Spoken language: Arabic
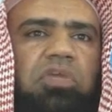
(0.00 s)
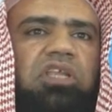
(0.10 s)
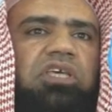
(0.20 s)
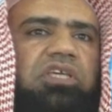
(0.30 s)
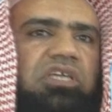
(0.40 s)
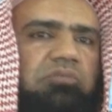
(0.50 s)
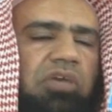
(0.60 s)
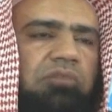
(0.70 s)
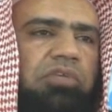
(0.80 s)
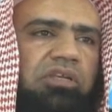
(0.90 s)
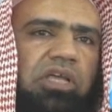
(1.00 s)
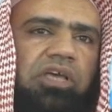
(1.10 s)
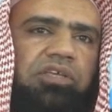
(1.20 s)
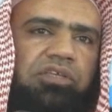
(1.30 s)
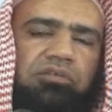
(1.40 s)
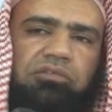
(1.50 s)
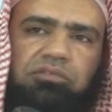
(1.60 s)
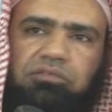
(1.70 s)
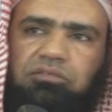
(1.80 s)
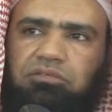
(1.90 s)
ما الحكمة من النهي
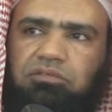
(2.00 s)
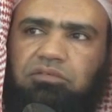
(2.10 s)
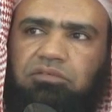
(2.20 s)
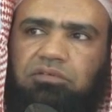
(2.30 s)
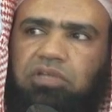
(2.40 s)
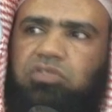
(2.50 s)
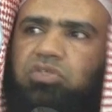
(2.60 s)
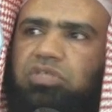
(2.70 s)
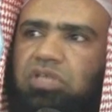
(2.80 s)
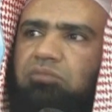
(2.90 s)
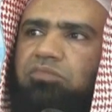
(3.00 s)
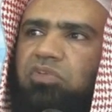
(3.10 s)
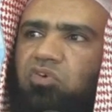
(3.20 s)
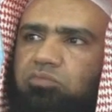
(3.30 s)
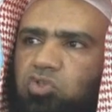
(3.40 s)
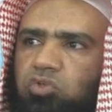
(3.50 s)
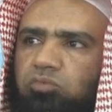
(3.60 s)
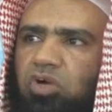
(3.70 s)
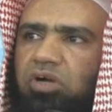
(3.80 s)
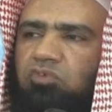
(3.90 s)
عن صيام يوم
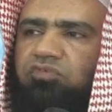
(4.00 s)
الجمعة